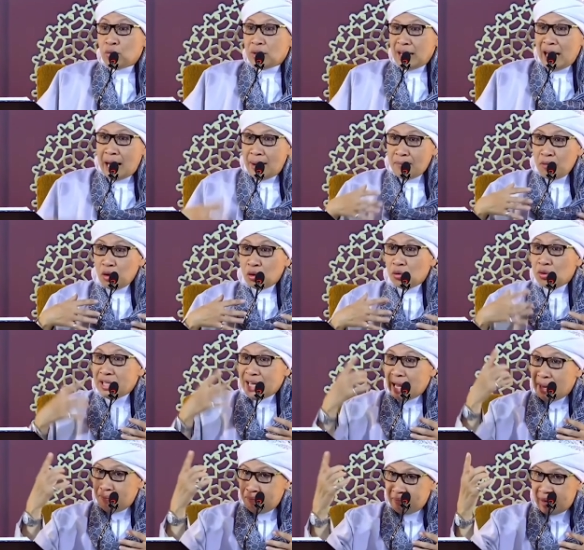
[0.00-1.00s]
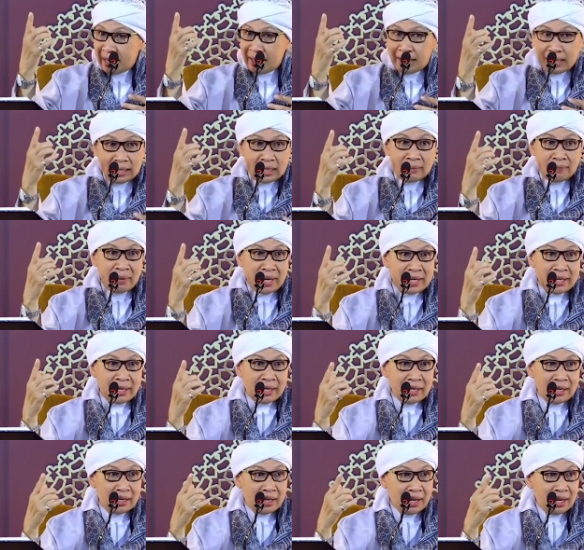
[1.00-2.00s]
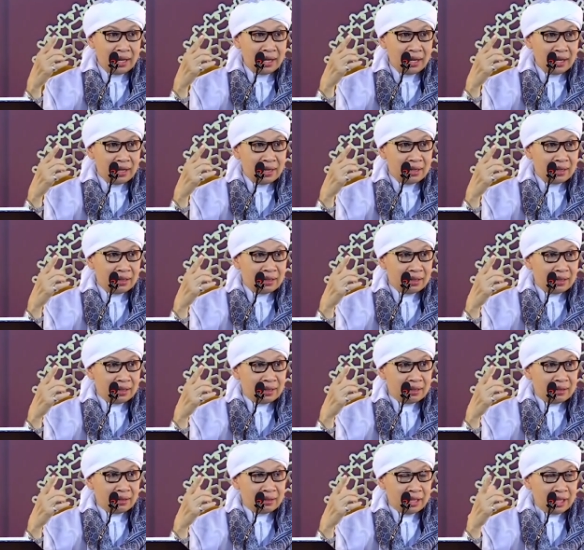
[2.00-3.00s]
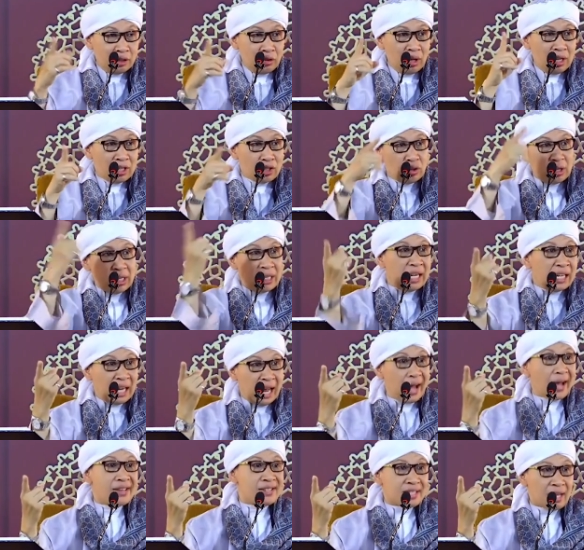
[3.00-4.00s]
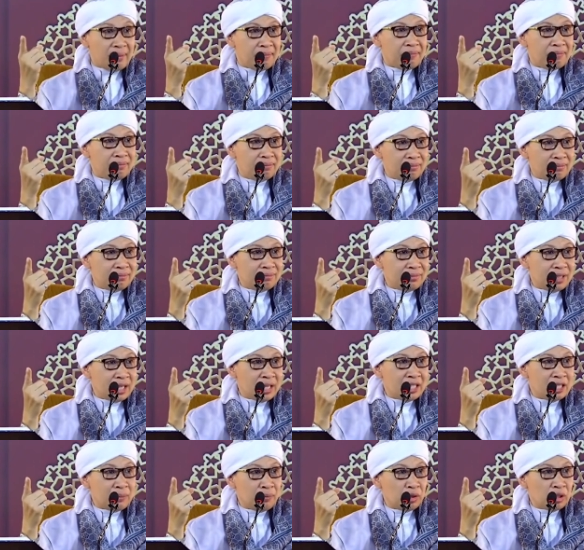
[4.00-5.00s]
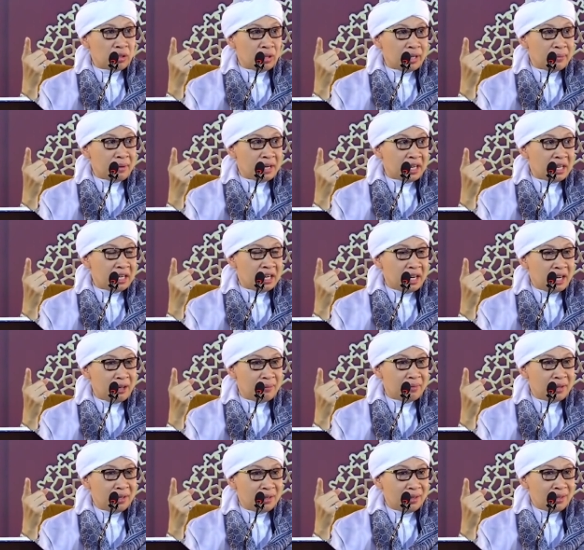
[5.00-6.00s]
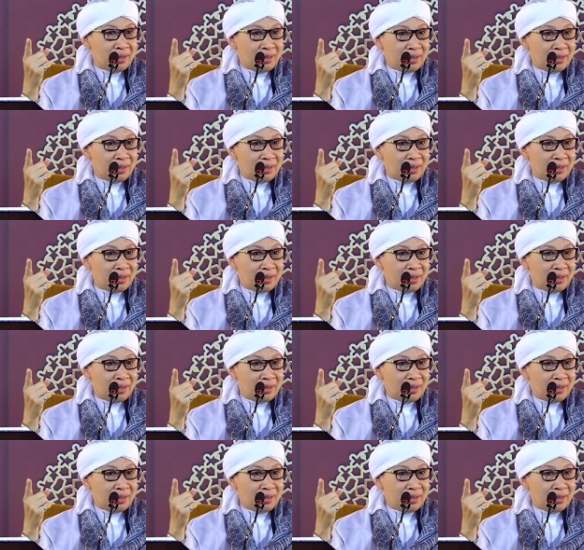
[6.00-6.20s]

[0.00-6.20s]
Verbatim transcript: itu kamu itu nyaman ke depannya. Itu adalah sesuai dengan hasab yang disebutkan oleh baginda Nabi.